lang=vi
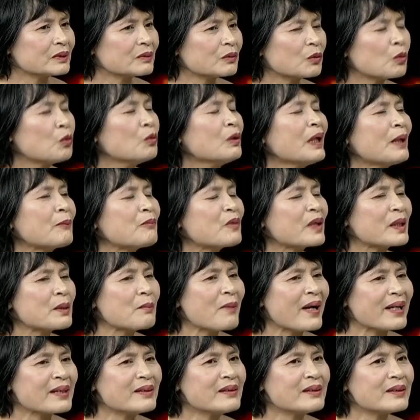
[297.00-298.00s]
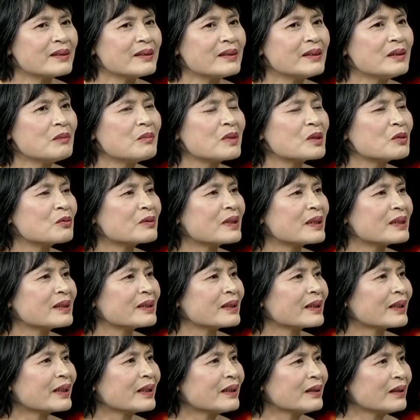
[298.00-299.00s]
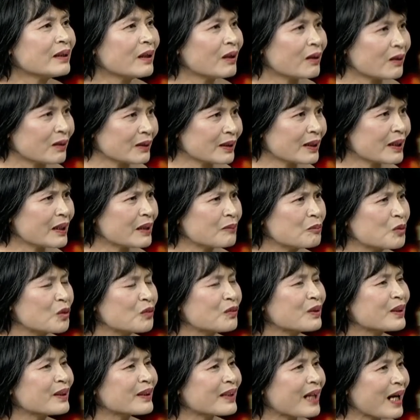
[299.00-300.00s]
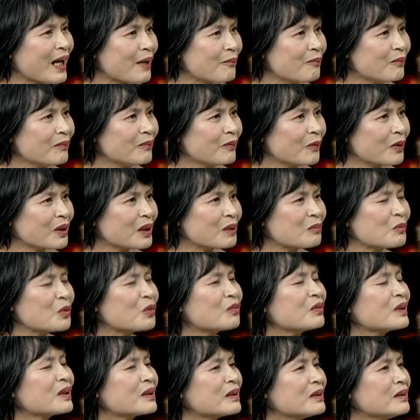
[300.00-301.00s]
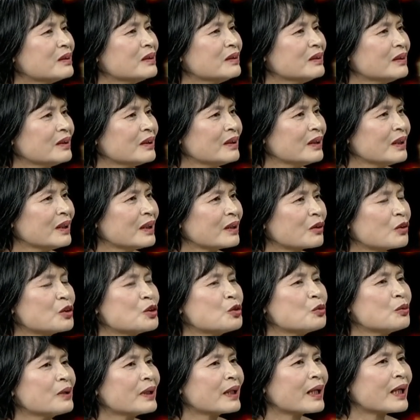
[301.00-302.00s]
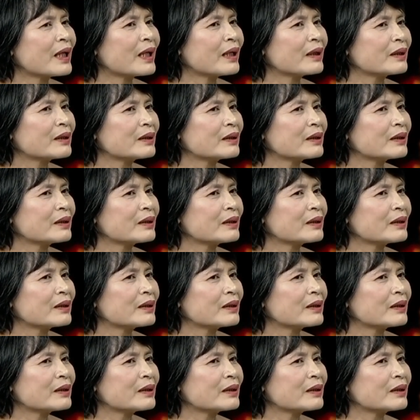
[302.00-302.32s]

cũng là một cái bánh như thế nhưng mà chúng ta chỉ cắt nhỏ ra 1 phần 8 hoặc là 1 phần 4. Nói chung là